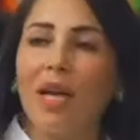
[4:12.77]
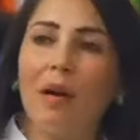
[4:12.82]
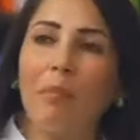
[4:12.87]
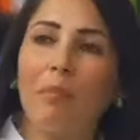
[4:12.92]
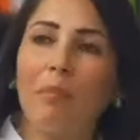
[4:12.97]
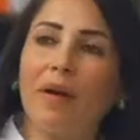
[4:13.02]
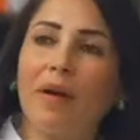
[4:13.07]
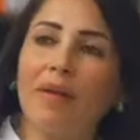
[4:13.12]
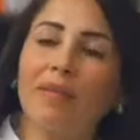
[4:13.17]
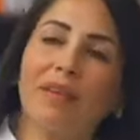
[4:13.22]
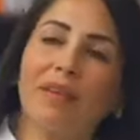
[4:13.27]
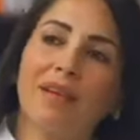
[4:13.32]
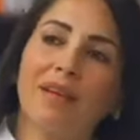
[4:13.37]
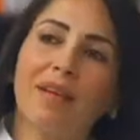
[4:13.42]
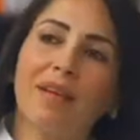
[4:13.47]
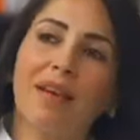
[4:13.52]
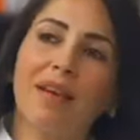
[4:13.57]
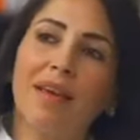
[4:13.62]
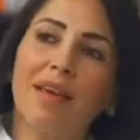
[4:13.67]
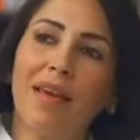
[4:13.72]
voy a
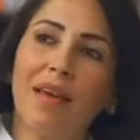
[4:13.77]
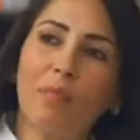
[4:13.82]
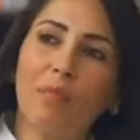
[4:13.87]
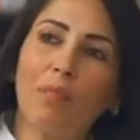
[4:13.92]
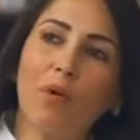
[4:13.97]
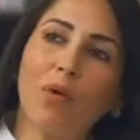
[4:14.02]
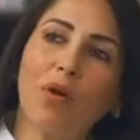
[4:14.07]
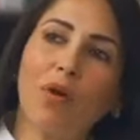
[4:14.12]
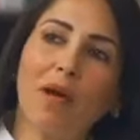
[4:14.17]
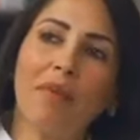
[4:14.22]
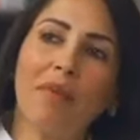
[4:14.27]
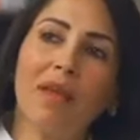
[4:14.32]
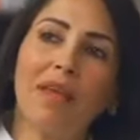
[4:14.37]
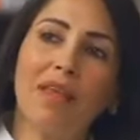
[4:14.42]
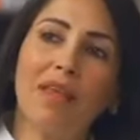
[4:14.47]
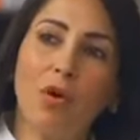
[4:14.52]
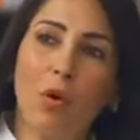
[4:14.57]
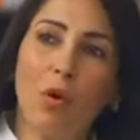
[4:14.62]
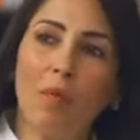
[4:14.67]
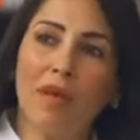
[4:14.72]
partir del ejemplo que
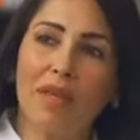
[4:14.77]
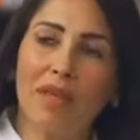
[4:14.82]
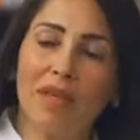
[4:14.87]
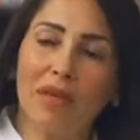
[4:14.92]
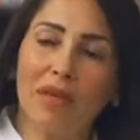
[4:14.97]
hablé de los